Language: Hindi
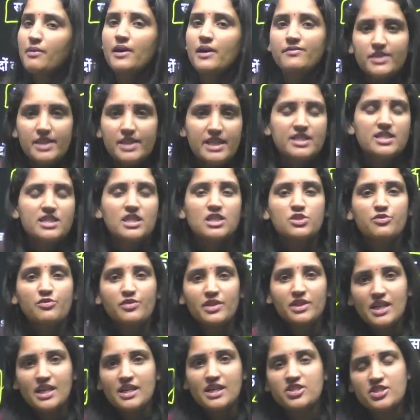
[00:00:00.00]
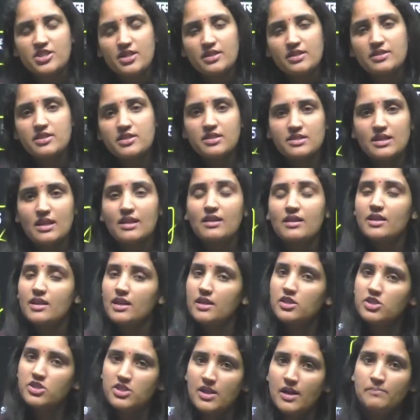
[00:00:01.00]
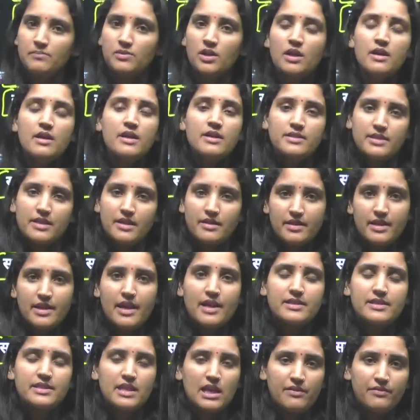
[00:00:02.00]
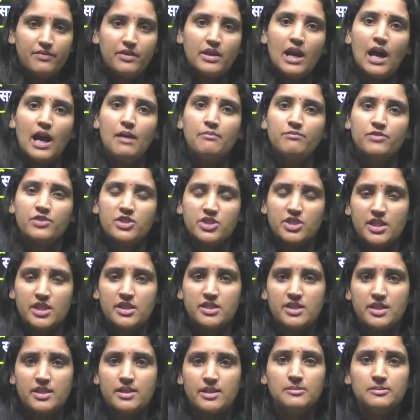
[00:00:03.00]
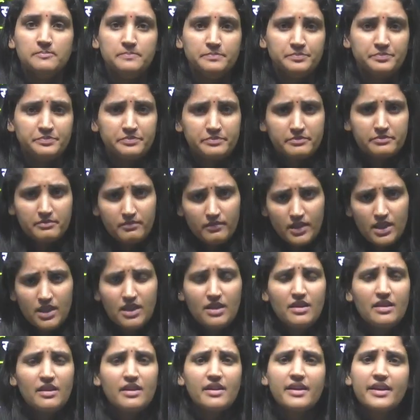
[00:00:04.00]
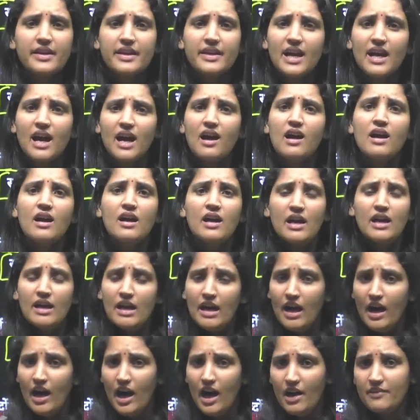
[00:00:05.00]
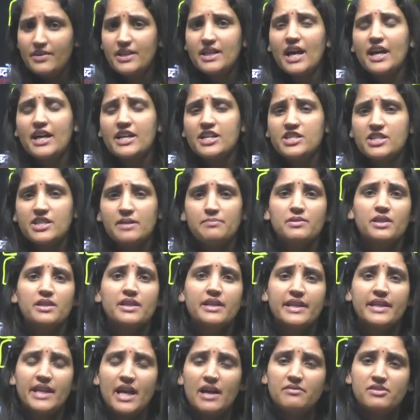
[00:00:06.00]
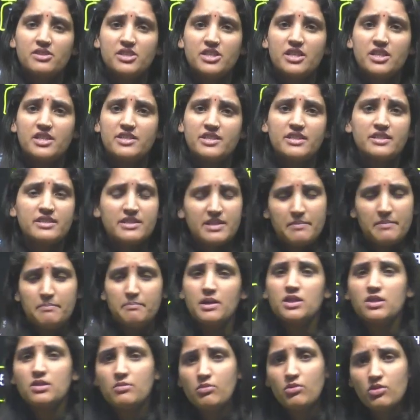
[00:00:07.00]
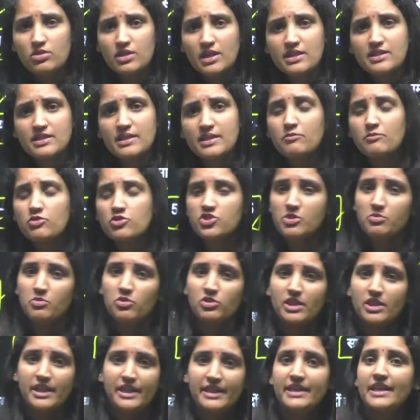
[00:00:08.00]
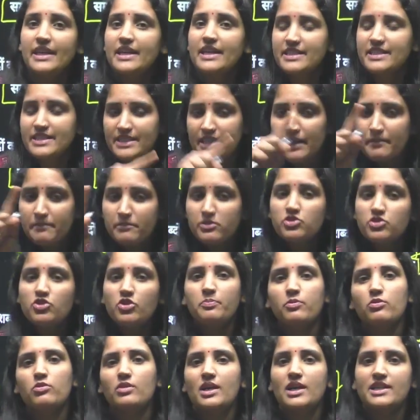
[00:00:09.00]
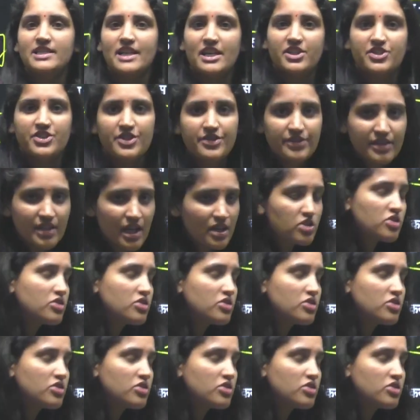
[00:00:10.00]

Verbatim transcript: देशज विदेशज संकर शब्द संज्ञा सर्वनाम विशेषण क्रिया अविकारी शब्द क्रिया विशेषण संबंध बोधक समुच्च बोधक ये सब जो पूरा सेक्शन था जो